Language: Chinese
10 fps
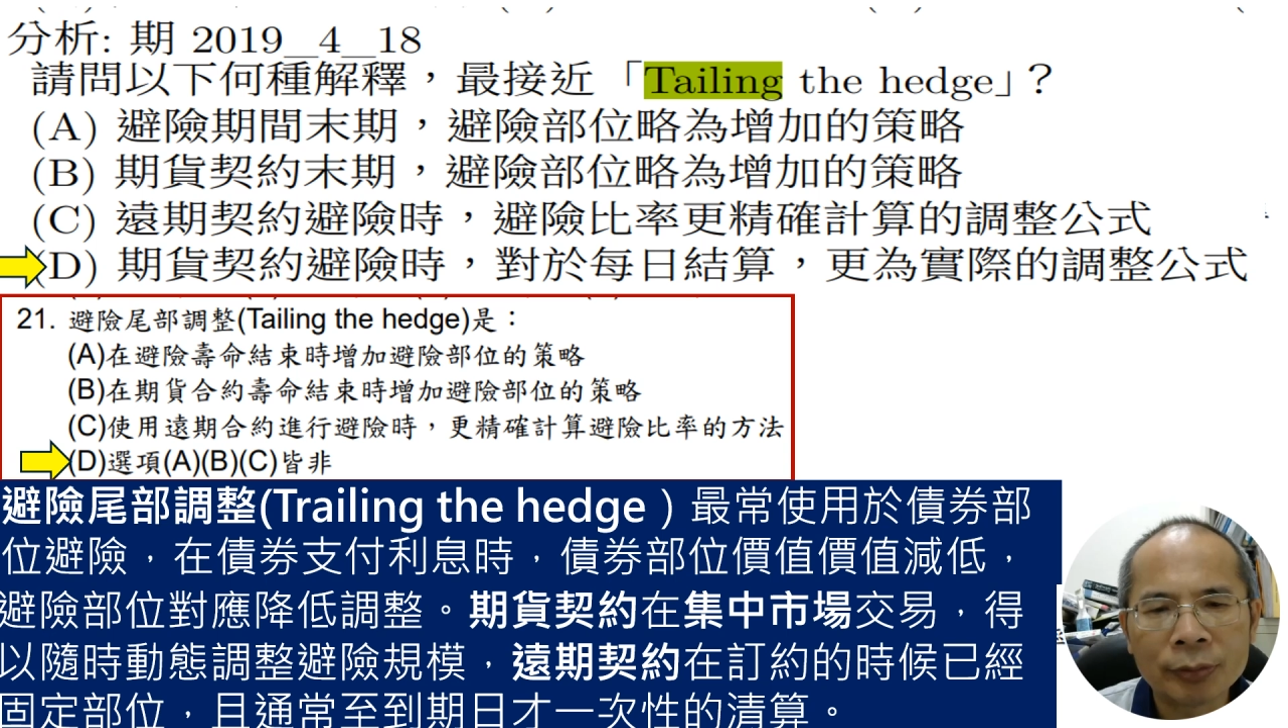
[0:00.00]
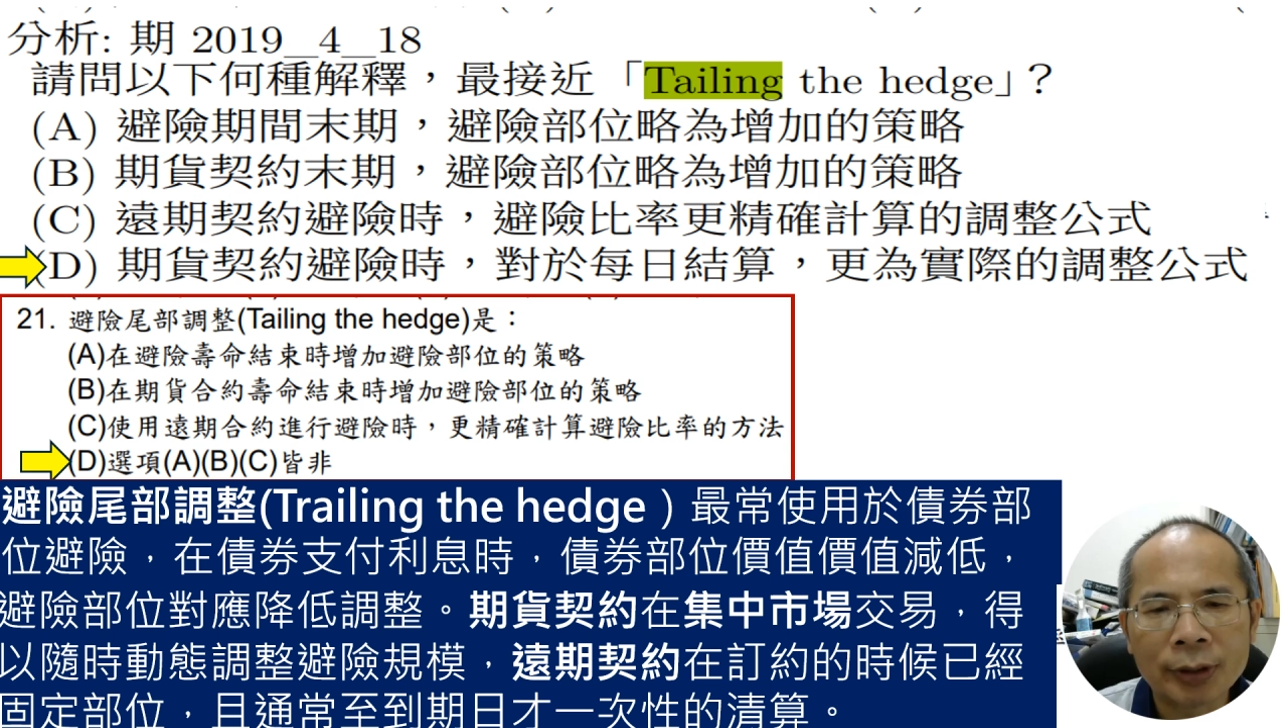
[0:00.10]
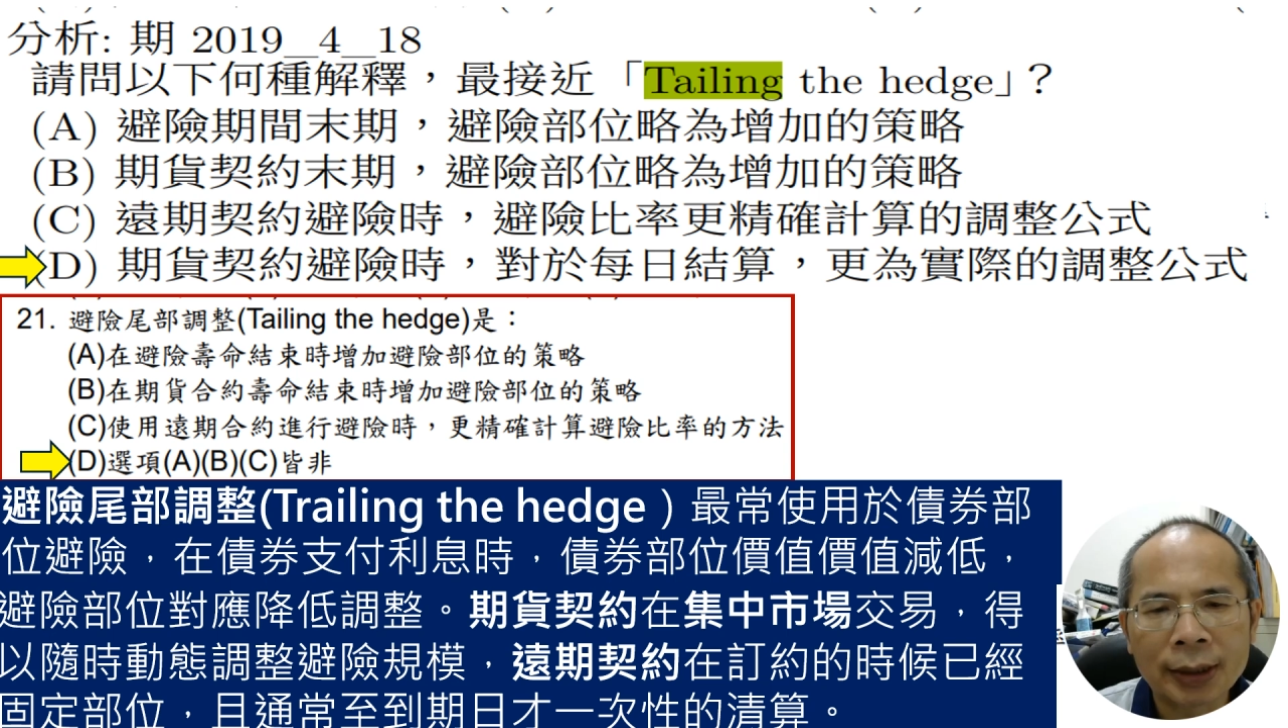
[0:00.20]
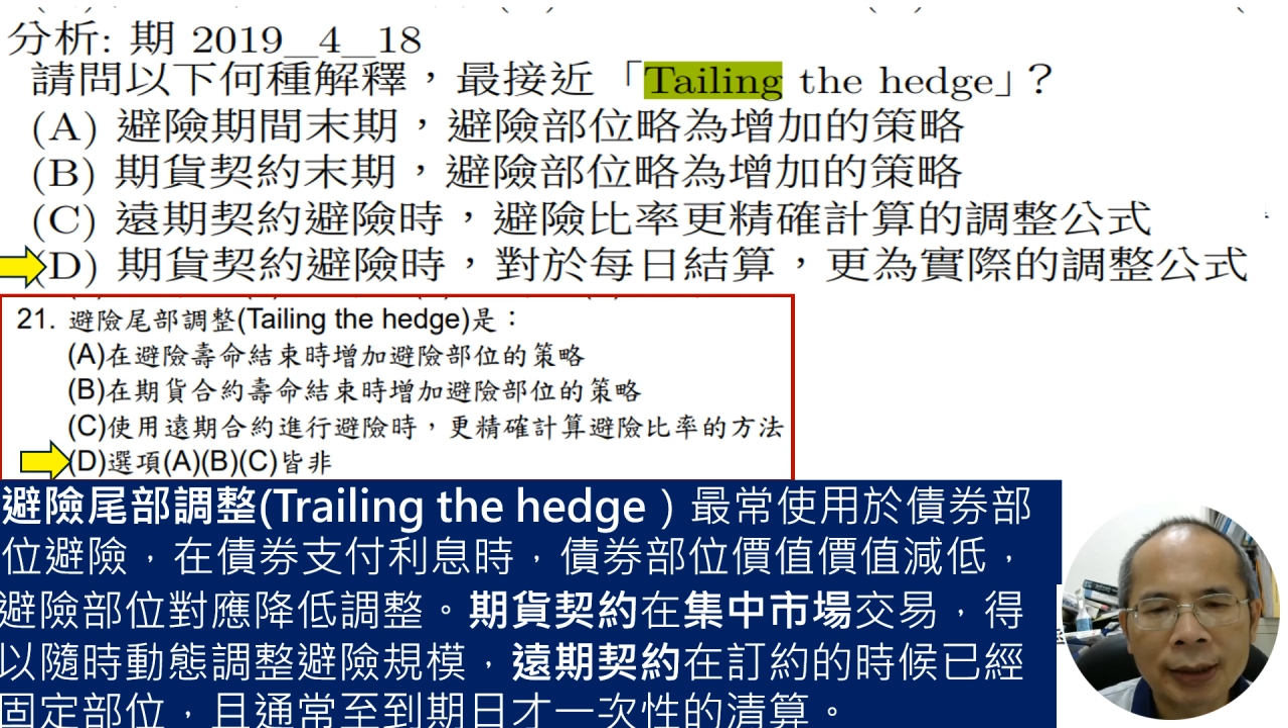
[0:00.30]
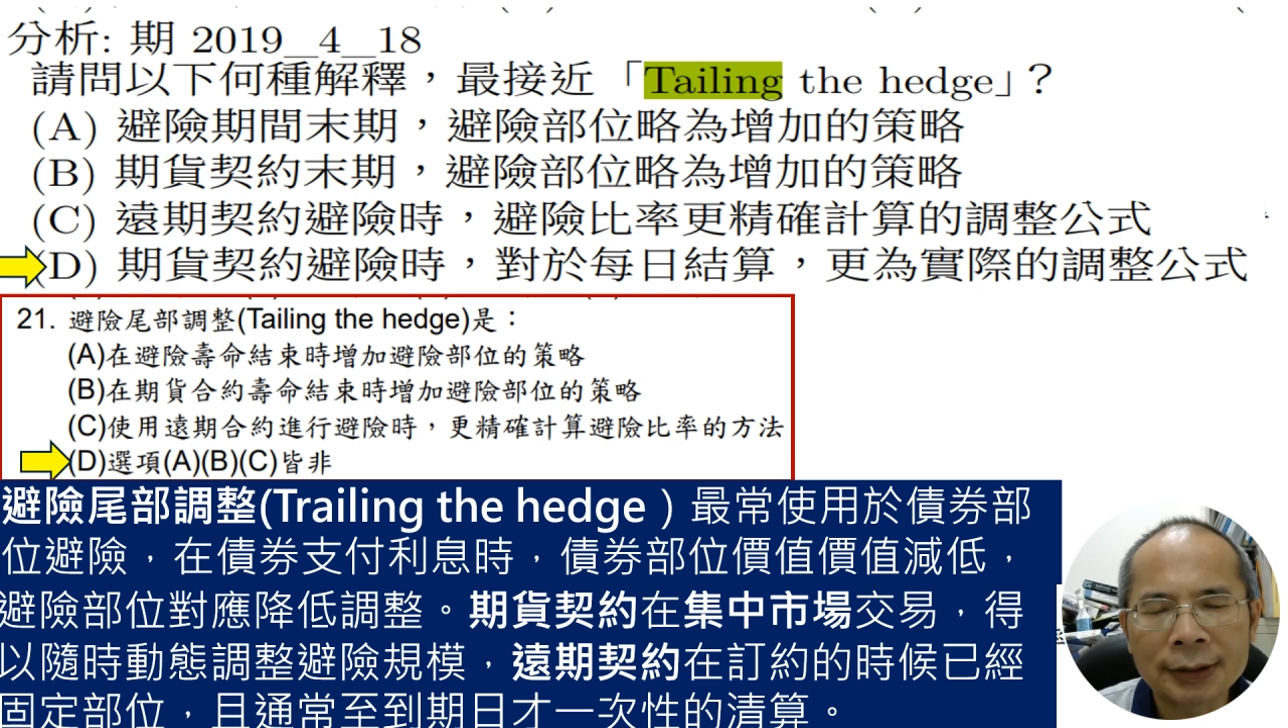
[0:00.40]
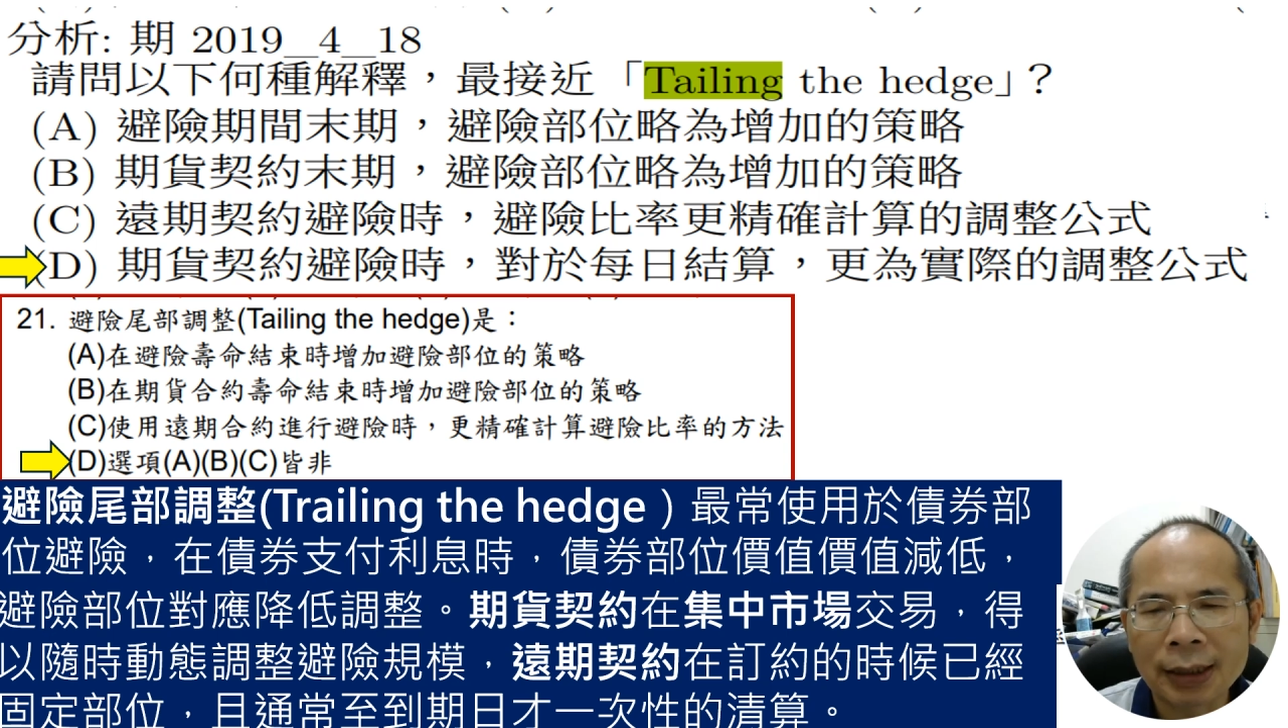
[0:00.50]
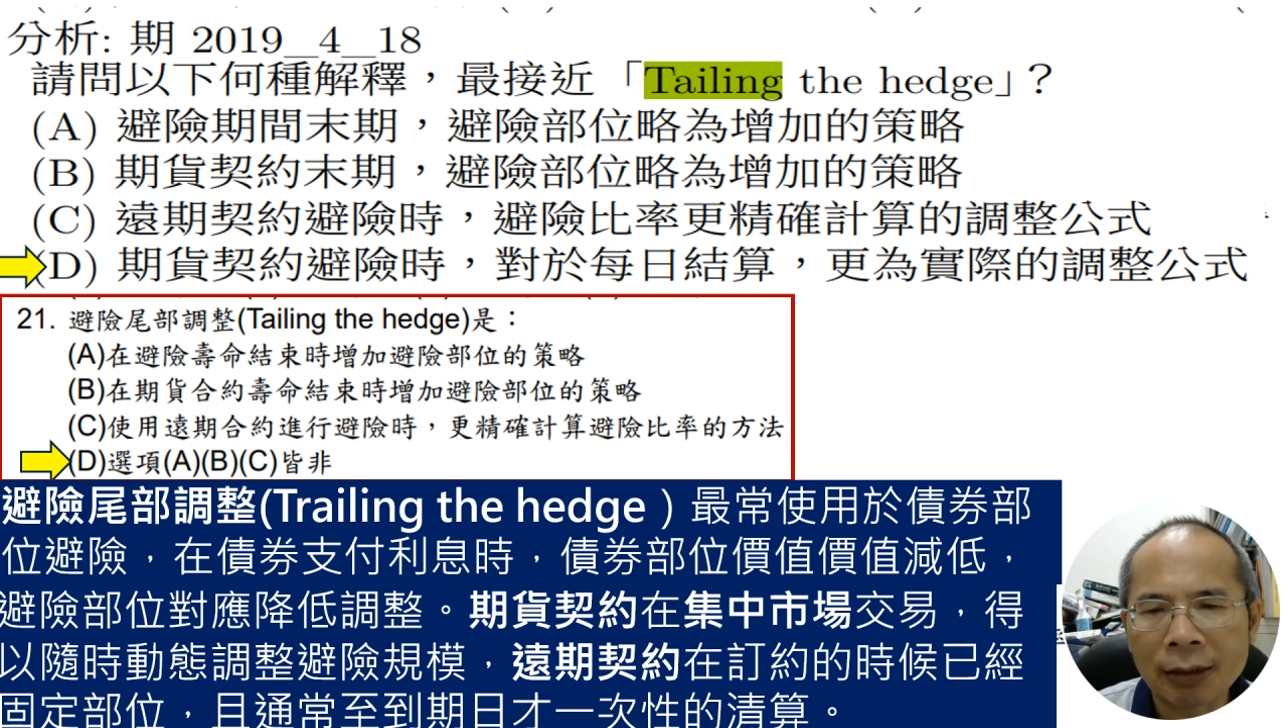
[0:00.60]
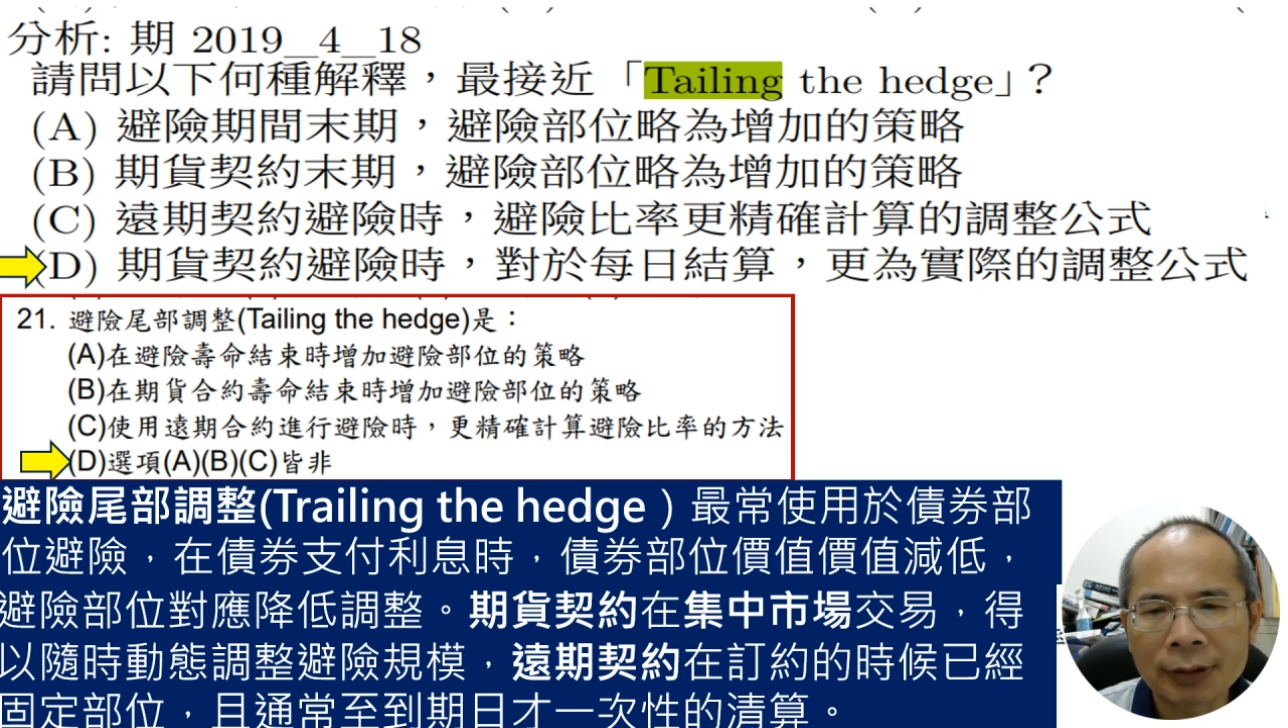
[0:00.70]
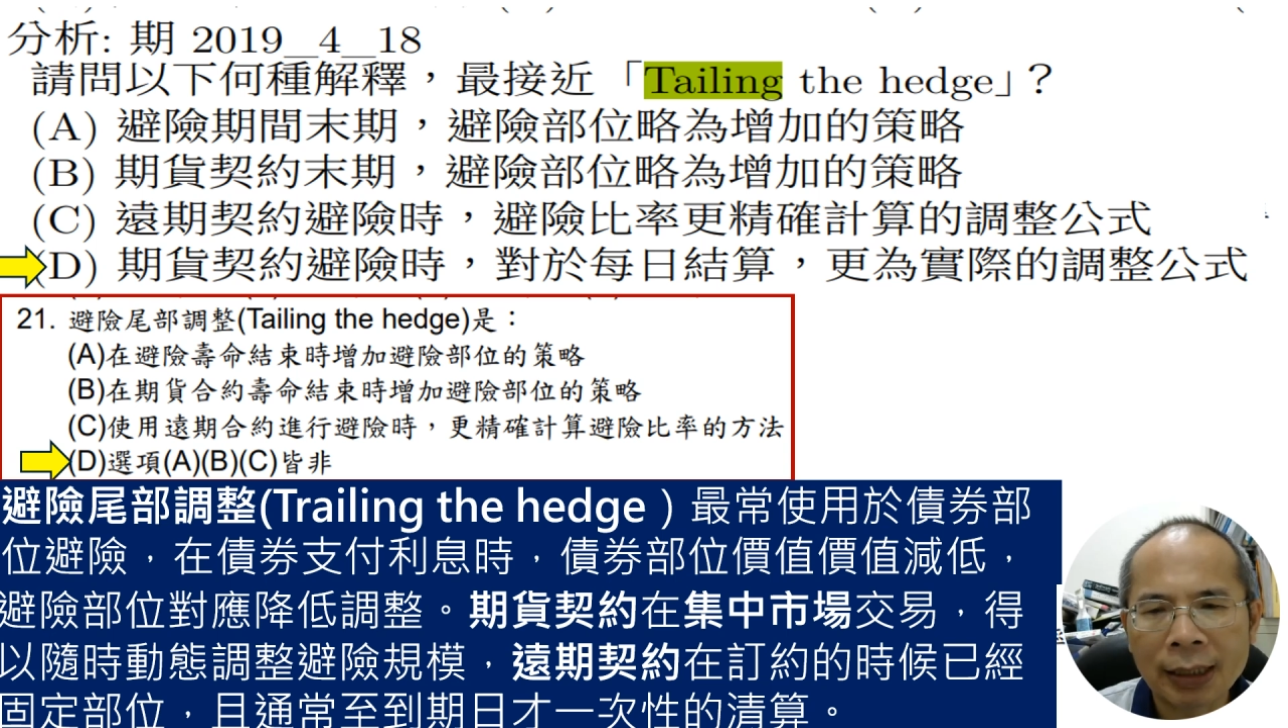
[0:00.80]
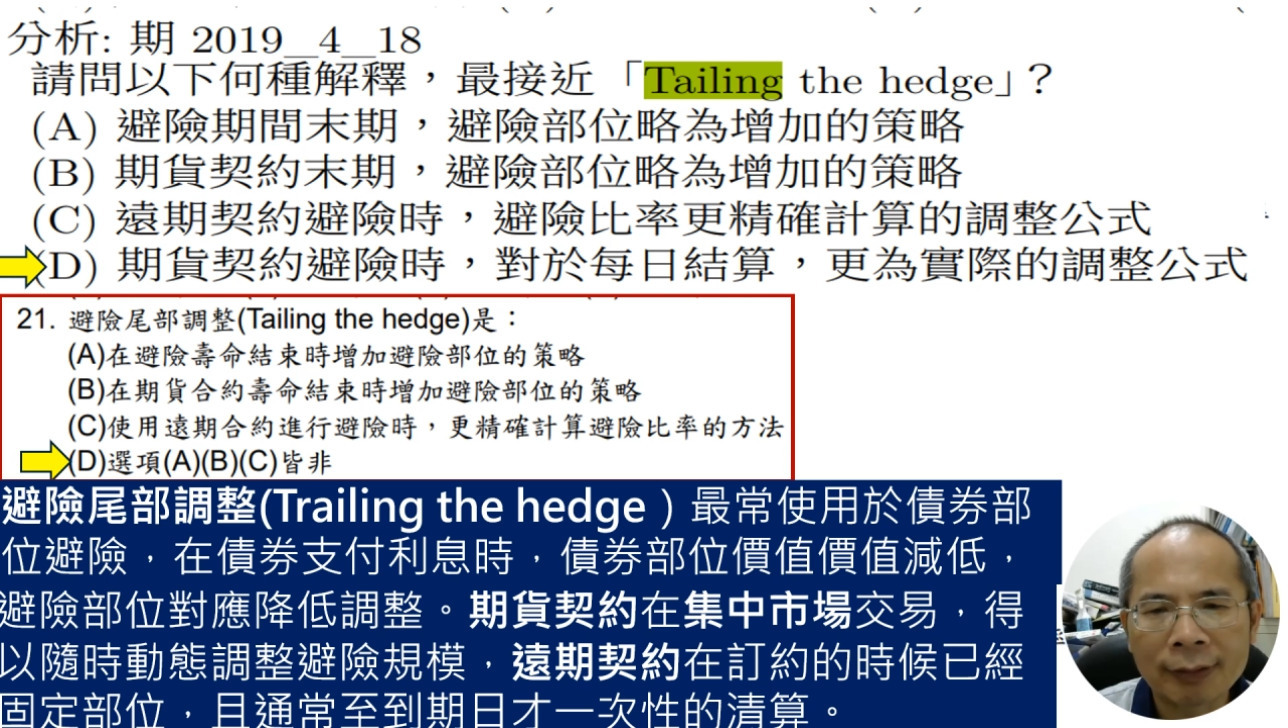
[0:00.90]
位可以
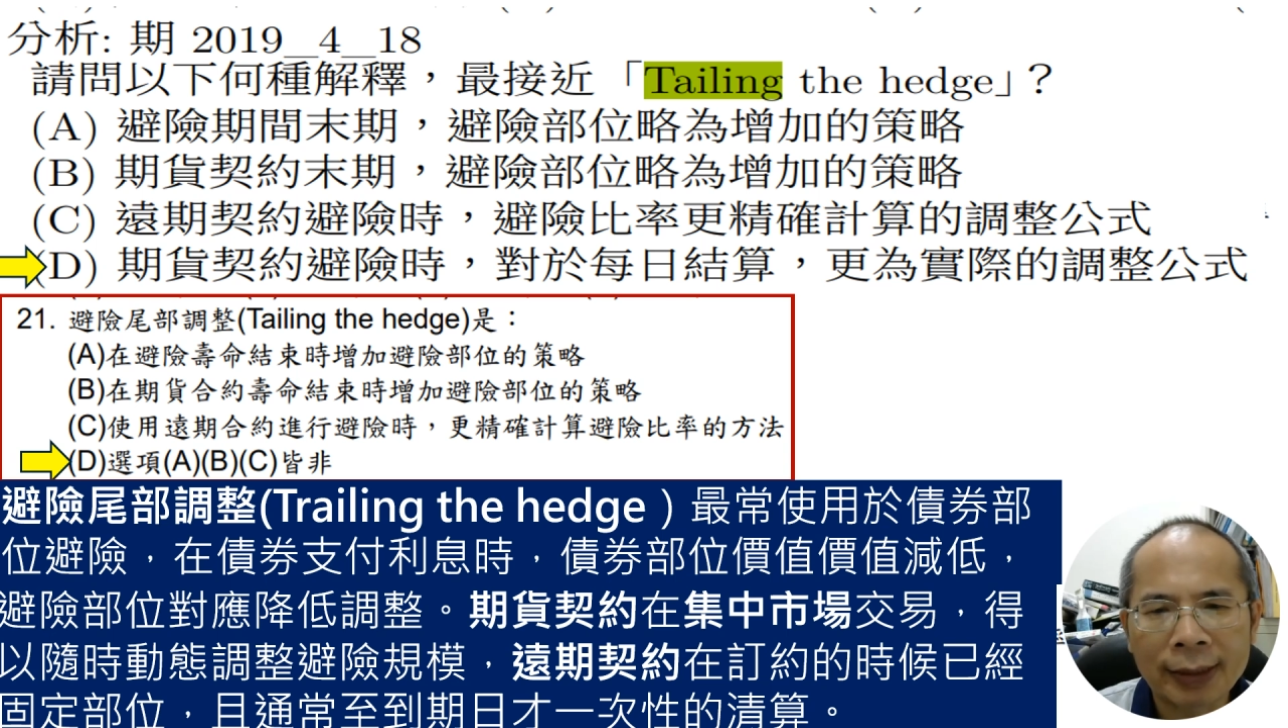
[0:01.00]
少掉